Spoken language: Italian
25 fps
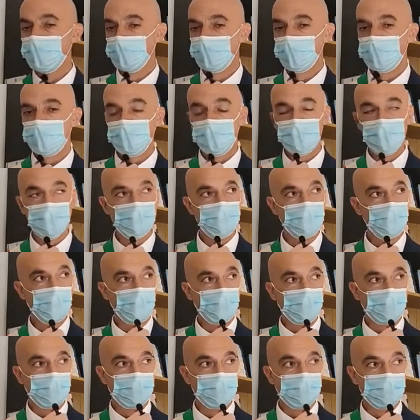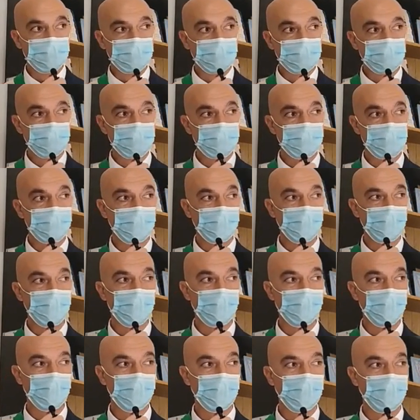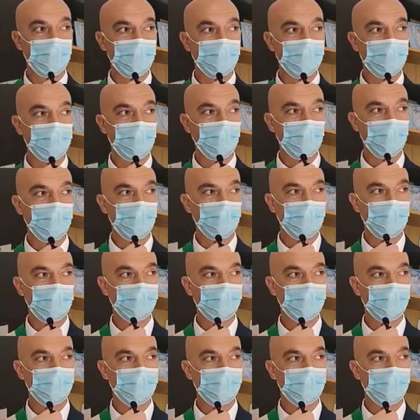Sì, i giovani sono un po' la